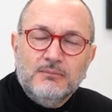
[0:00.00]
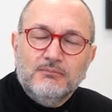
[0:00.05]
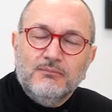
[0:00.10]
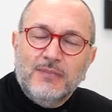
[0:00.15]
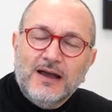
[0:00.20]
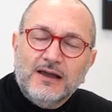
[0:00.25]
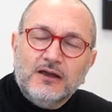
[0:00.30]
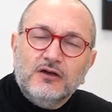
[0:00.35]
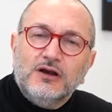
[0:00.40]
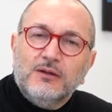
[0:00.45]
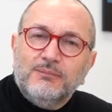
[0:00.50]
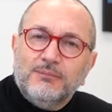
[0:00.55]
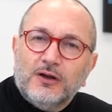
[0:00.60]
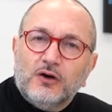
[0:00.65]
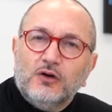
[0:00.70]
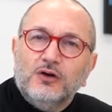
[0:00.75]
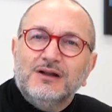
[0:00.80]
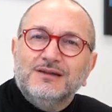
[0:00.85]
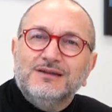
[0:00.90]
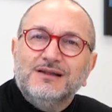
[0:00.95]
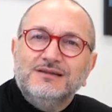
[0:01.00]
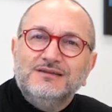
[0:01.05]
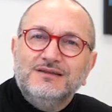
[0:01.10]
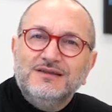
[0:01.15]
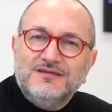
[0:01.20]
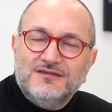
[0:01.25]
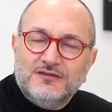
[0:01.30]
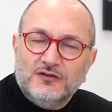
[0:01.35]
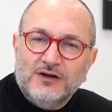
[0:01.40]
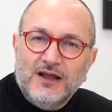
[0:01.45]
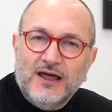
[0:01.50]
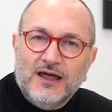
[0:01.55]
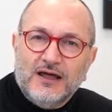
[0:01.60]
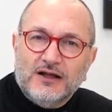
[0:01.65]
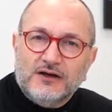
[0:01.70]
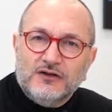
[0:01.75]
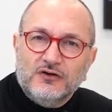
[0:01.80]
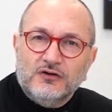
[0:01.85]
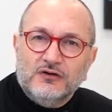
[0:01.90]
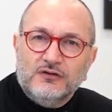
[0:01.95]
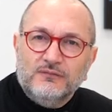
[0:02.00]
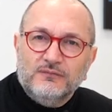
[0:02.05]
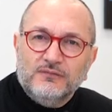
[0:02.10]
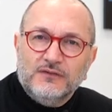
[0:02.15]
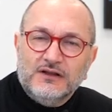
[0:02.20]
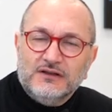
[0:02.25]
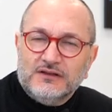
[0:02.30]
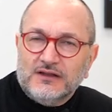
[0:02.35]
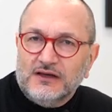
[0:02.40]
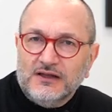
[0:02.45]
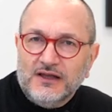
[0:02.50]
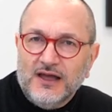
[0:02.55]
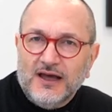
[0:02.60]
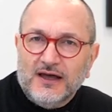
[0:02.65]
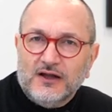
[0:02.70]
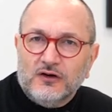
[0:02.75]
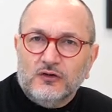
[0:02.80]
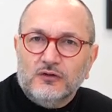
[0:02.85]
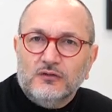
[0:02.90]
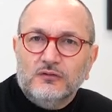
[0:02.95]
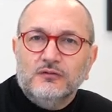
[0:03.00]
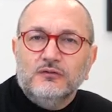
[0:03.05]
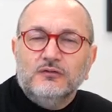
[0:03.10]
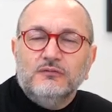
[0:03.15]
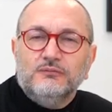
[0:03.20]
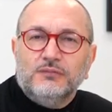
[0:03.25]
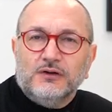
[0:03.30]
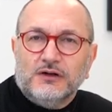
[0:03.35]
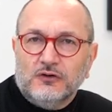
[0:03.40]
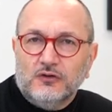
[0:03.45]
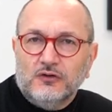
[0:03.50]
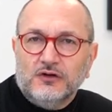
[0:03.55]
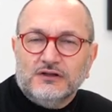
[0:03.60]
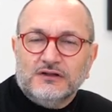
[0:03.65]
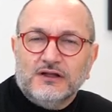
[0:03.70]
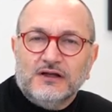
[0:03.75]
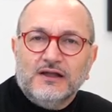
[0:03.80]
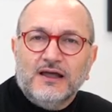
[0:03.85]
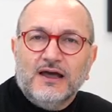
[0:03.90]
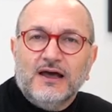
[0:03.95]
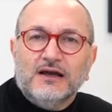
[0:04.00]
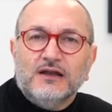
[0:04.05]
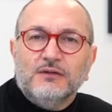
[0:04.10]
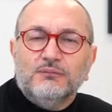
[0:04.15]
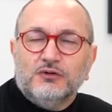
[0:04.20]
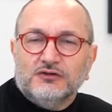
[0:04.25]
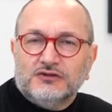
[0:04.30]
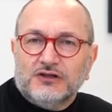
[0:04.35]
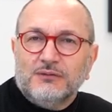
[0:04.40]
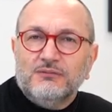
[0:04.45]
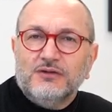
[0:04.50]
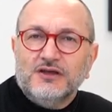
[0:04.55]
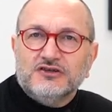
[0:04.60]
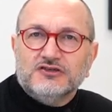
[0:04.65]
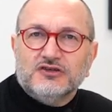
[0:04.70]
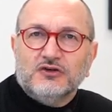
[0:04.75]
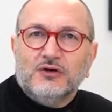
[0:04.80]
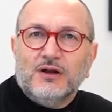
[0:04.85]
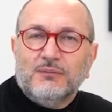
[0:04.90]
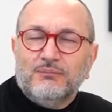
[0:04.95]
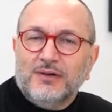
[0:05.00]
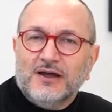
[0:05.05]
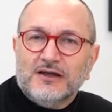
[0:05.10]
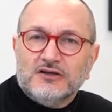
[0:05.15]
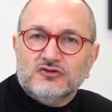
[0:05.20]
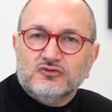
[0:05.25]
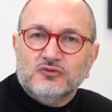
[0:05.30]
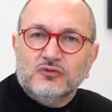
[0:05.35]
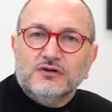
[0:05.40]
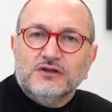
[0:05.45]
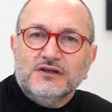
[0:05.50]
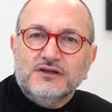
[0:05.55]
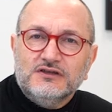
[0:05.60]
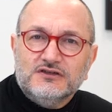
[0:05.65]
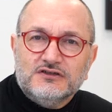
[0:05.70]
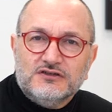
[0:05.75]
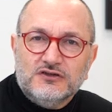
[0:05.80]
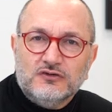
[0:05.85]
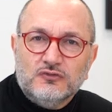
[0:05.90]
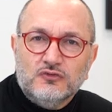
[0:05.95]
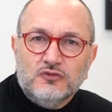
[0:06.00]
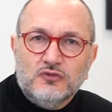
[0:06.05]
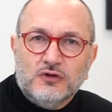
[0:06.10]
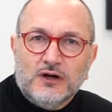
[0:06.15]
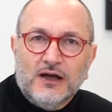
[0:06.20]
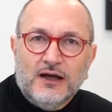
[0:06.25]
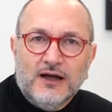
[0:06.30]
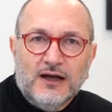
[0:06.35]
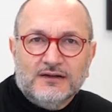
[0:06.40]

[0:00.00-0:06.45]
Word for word: Ma anche una parola del dizionario italiano per noi italiani potrebbe essere una password insicura.